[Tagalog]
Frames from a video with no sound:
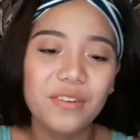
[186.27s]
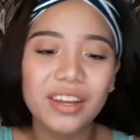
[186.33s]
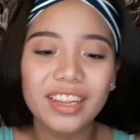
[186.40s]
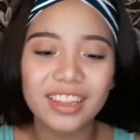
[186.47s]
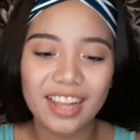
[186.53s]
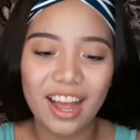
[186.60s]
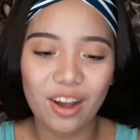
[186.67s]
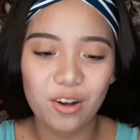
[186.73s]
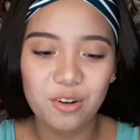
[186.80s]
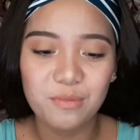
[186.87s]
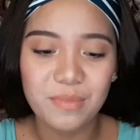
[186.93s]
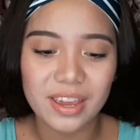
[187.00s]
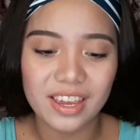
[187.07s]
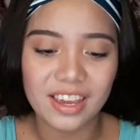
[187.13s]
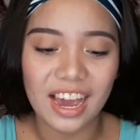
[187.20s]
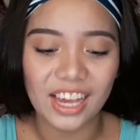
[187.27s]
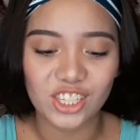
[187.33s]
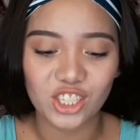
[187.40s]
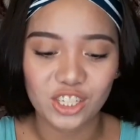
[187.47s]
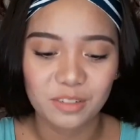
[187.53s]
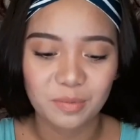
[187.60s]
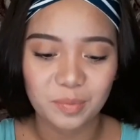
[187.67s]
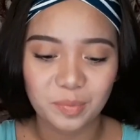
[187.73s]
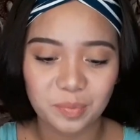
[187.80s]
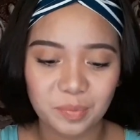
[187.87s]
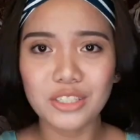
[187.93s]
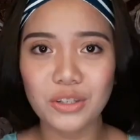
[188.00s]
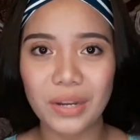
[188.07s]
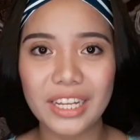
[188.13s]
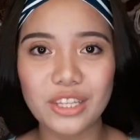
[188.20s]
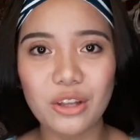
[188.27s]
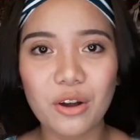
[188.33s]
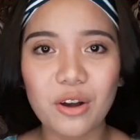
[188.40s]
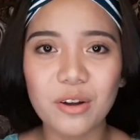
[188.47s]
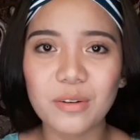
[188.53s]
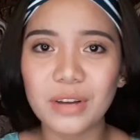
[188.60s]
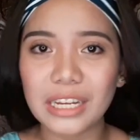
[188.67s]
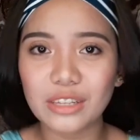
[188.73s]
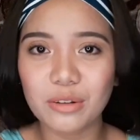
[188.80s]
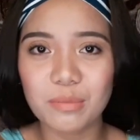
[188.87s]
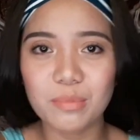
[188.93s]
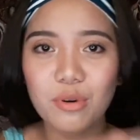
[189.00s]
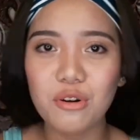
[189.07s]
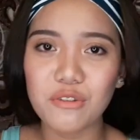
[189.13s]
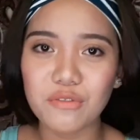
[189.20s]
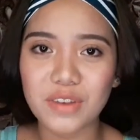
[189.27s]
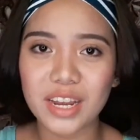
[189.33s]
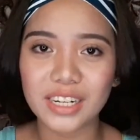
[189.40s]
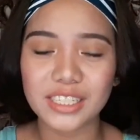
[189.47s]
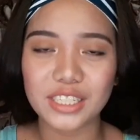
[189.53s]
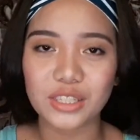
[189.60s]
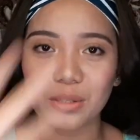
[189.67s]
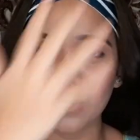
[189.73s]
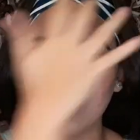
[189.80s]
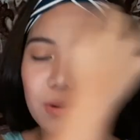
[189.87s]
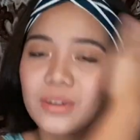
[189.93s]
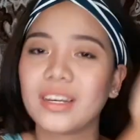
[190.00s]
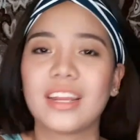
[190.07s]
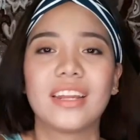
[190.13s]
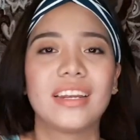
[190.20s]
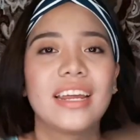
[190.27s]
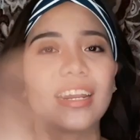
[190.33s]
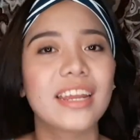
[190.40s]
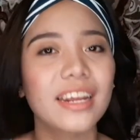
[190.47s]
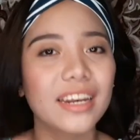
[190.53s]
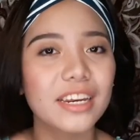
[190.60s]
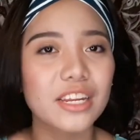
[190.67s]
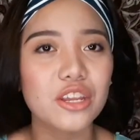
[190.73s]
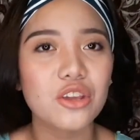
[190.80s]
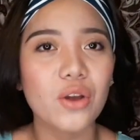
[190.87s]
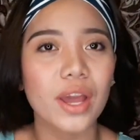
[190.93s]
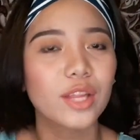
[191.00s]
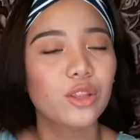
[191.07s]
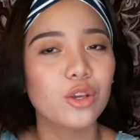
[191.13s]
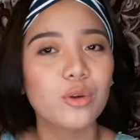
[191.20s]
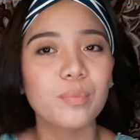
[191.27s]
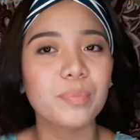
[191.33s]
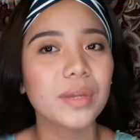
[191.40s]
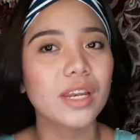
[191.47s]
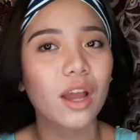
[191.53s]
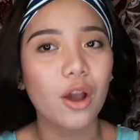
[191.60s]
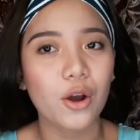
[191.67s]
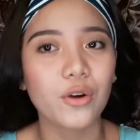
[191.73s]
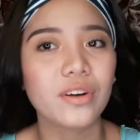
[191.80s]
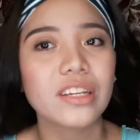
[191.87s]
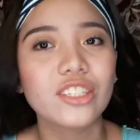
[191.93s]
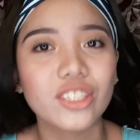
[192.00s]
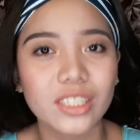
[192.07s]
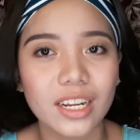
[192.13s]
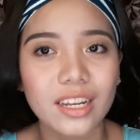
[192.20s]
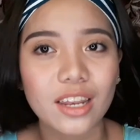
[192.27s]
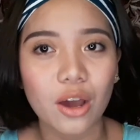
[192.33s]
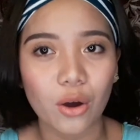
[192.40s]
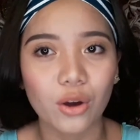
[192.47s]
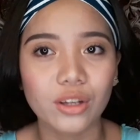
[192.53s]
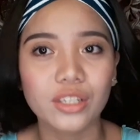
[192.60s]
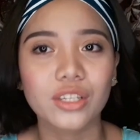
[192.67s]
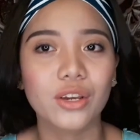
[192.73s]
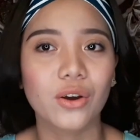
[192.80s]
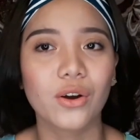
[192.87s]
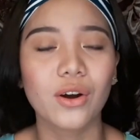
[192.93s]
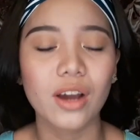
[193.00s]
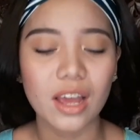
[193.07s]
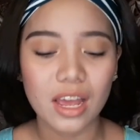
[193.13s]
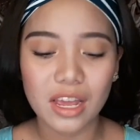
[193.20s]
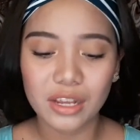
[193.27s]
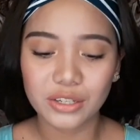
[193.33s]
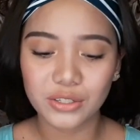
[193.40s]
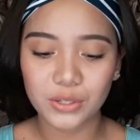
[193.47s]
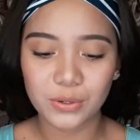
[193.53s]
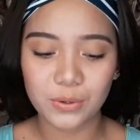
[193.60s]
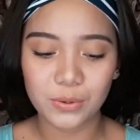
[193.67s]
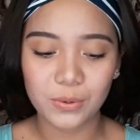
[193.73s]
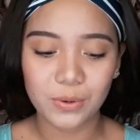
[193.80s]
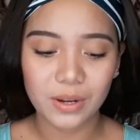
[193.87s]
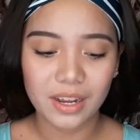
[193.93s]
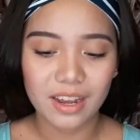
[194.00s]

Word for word: Wait lang, oh my gosh. So, ito, itong buong vlog na to, na naririnig nyo, ito yung pinaka-original na audio. So,